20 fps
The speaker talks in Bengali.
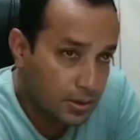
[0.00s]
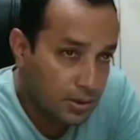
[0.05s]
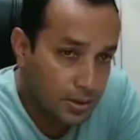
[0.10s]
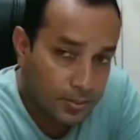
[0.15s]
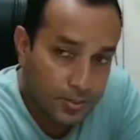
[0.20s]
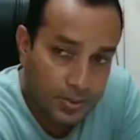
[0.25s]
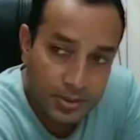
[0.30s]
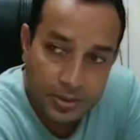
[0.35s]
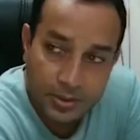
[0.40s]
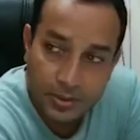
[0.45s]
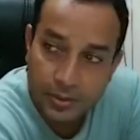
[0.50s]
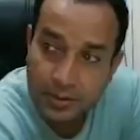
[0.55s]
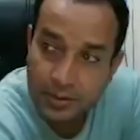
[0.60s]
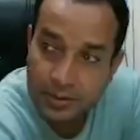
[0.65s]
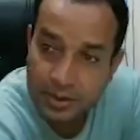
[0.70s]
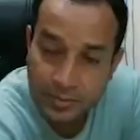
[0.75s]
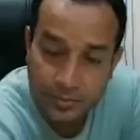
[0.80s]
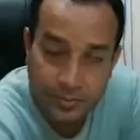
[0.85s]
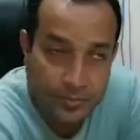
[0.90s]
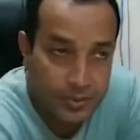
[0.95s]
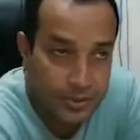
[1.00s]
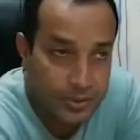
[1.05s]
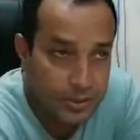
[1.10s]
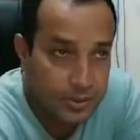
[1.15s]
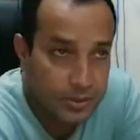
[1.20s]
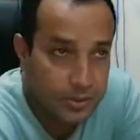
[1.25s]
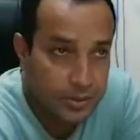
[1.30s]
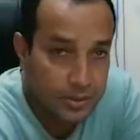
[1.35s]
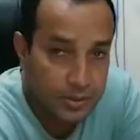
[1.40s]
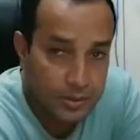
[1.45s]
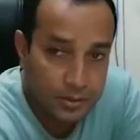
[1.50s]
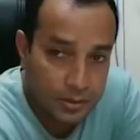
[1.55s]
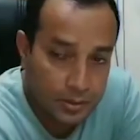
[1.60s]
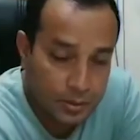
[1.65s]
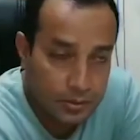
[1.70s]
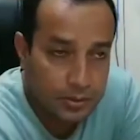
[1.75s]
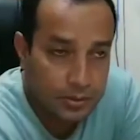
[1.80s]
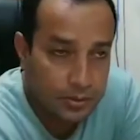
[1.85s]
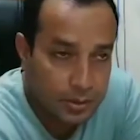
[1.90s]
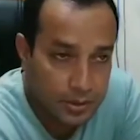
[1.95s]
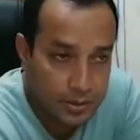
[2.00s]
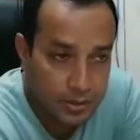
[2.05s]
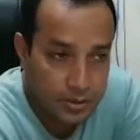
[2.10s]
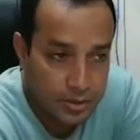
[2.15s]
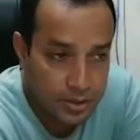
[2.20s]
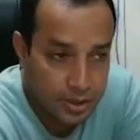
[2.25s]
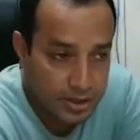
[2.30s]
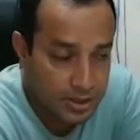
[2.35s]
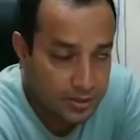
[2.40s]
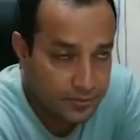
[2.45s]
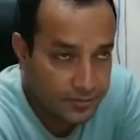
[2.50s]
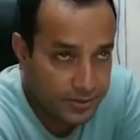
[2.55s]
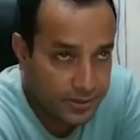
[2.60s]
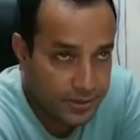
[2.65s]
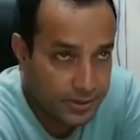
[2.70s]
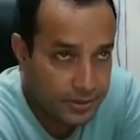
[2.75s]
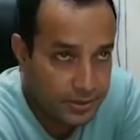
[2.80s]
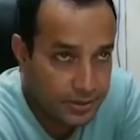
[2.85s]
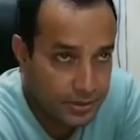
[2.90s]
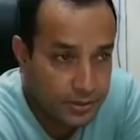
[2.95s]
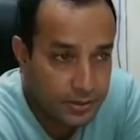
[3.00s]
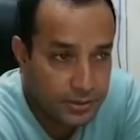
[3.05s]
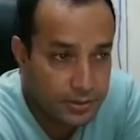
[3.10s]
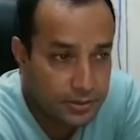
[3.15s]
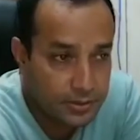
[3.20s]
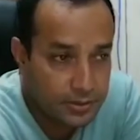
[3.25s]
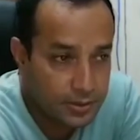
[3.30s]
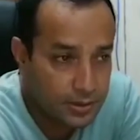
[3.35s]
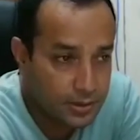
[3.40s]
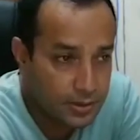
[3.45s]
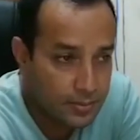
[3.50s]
আমাদের এসএমপির তাদের চাহিদার প্রেক্ষিতে তারা